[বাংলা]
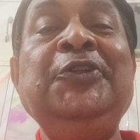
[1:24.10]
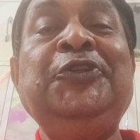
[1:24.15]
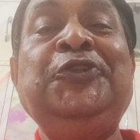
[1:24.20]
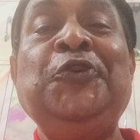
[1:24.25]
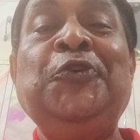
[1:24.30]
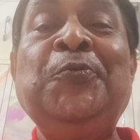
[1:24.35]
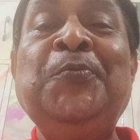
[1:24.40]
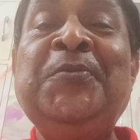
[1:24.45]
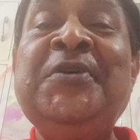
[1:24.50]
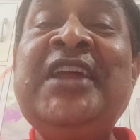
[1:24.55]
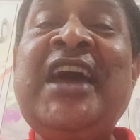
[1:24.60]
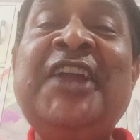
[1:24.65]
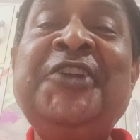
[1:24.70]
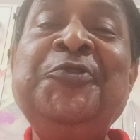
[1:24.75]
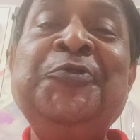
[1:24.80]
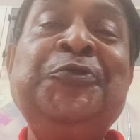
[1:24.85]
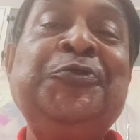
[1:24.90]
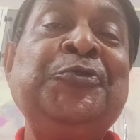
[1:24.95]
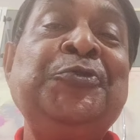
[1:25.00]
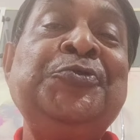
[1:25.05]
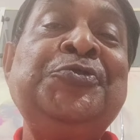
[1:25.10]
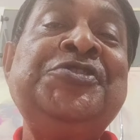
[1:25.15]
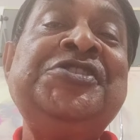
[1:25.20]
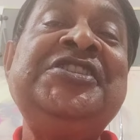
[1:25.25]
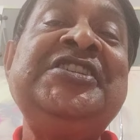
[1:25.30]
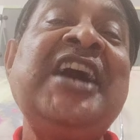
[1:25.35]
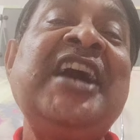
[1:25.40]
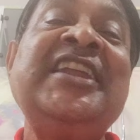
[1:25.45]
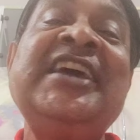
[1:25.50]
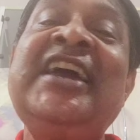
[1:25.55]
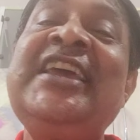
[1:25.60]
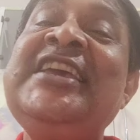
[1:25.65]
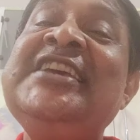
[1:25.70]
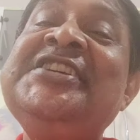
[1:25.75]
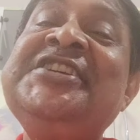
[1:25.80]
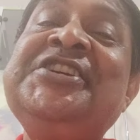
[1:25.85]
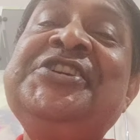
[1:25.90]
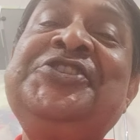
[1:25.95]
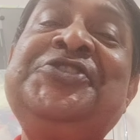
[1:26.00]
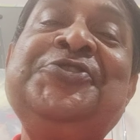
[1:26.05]
তোমরা নতুন যারা
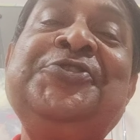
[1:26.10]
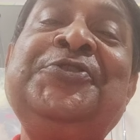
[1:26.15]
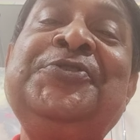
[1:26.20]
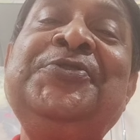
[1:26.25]
এসেছ